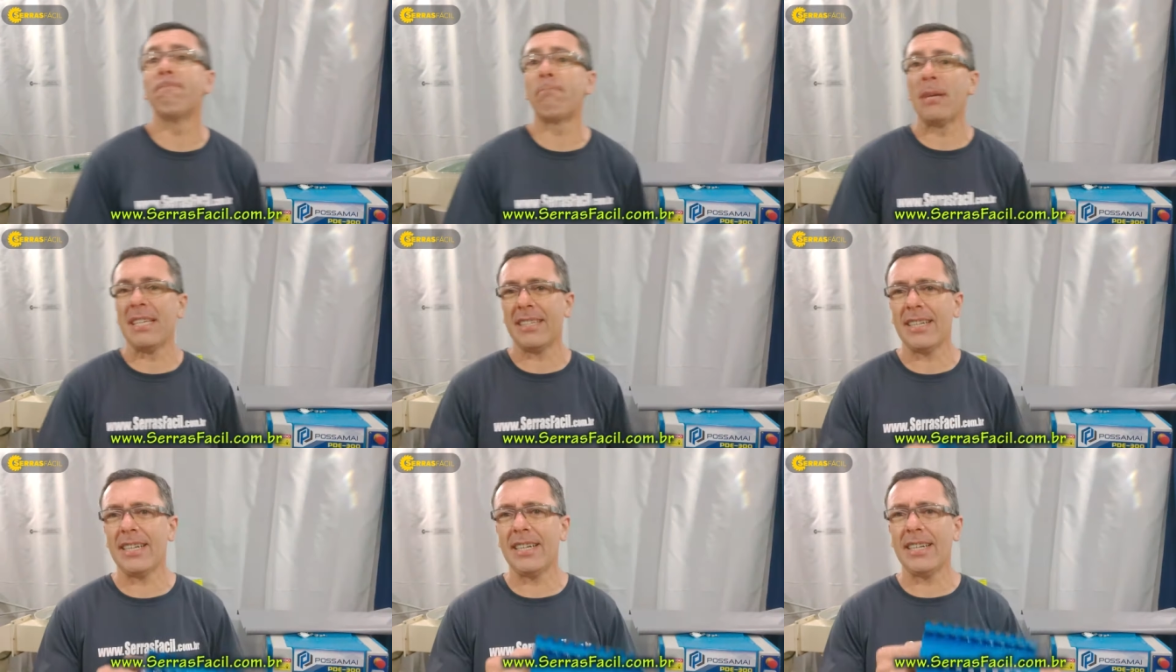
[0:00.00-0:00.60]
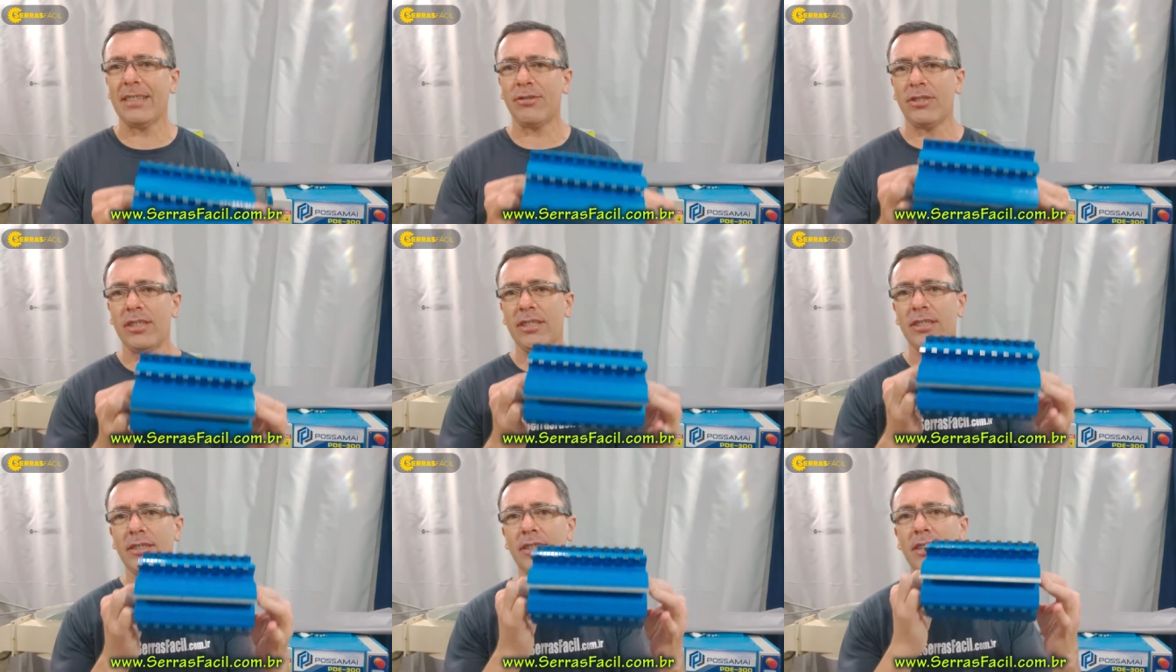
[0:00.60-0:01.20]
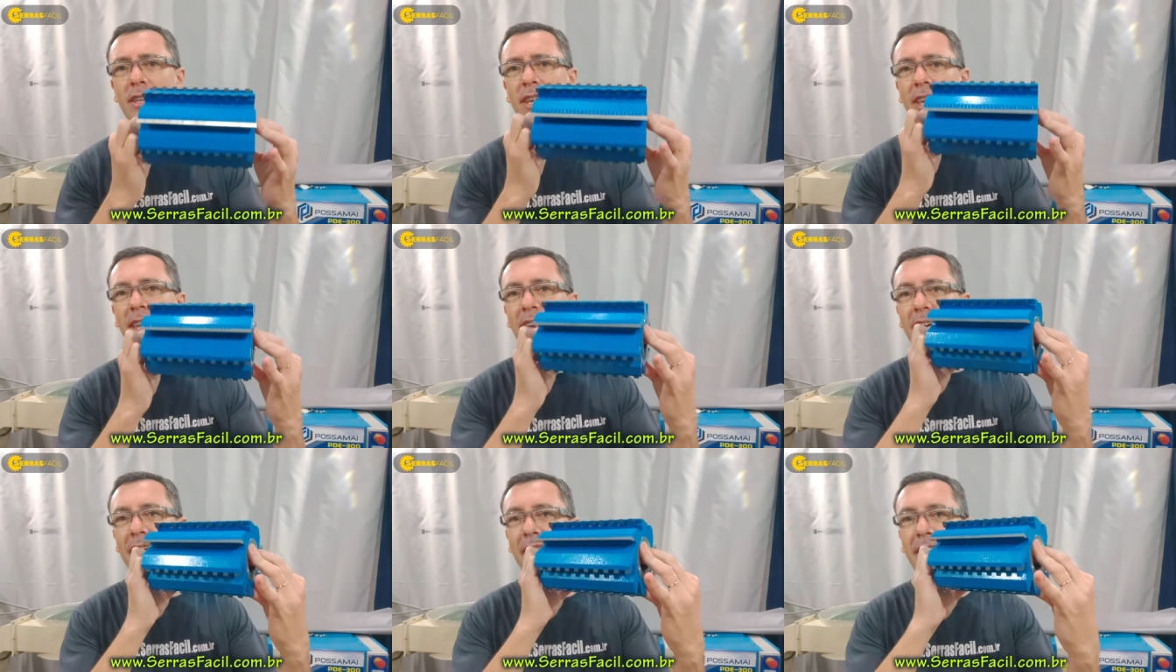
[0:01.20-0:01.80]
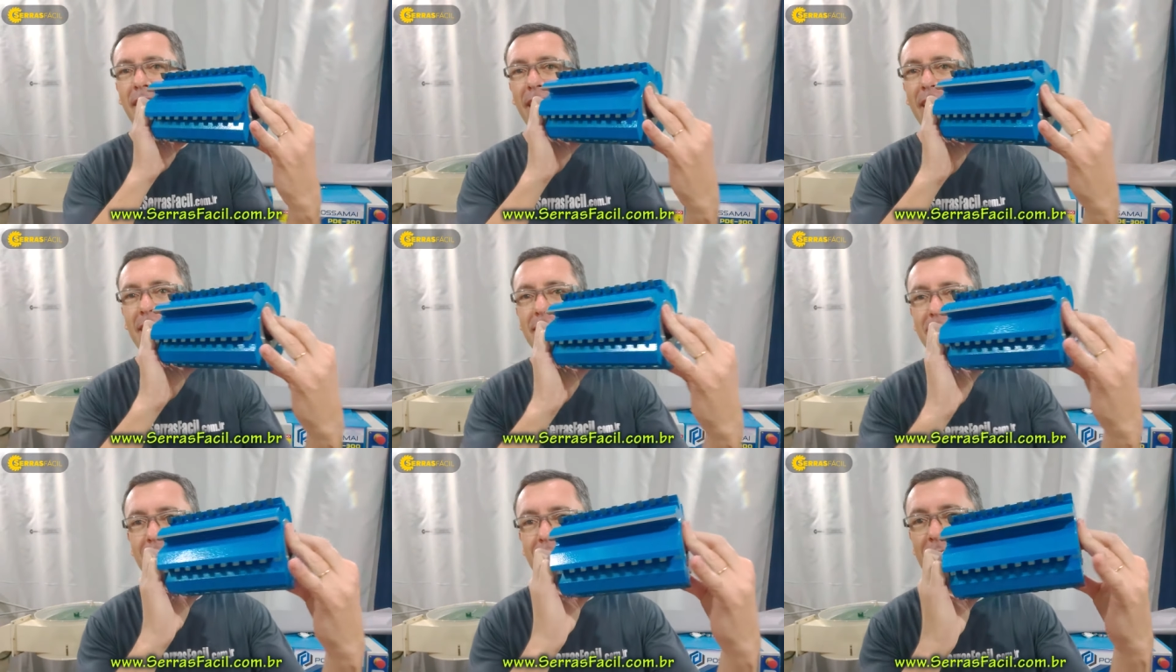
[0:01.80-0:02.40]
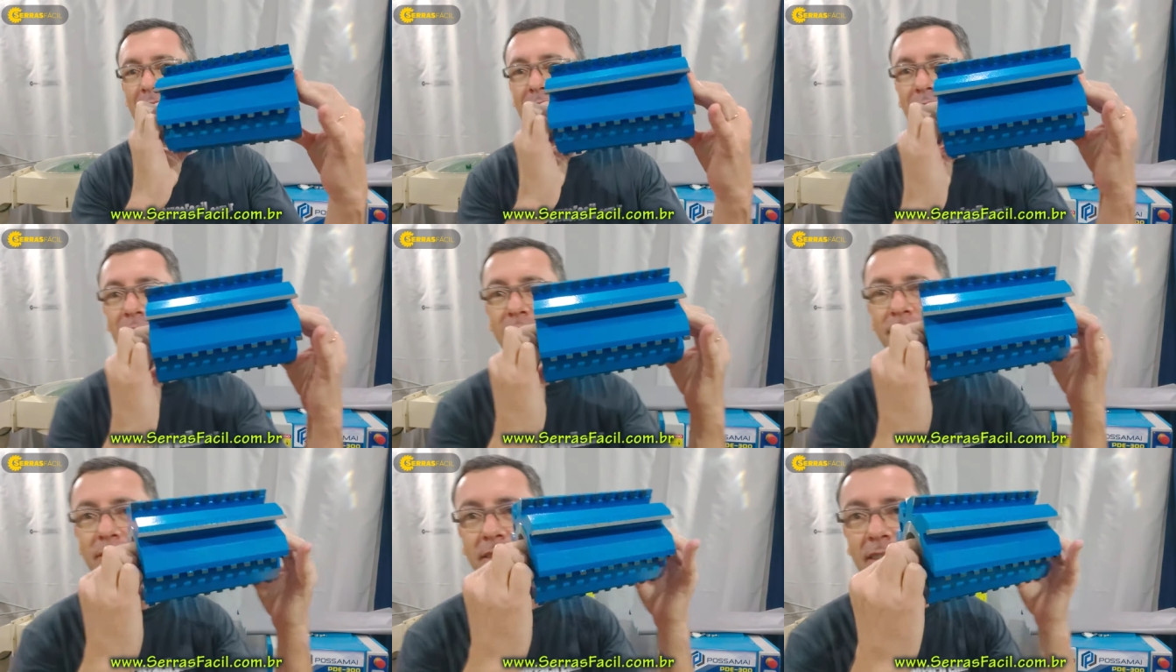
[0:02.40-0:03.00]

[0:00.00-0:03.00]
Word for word: Pesado, gente. É essa aqui, ó.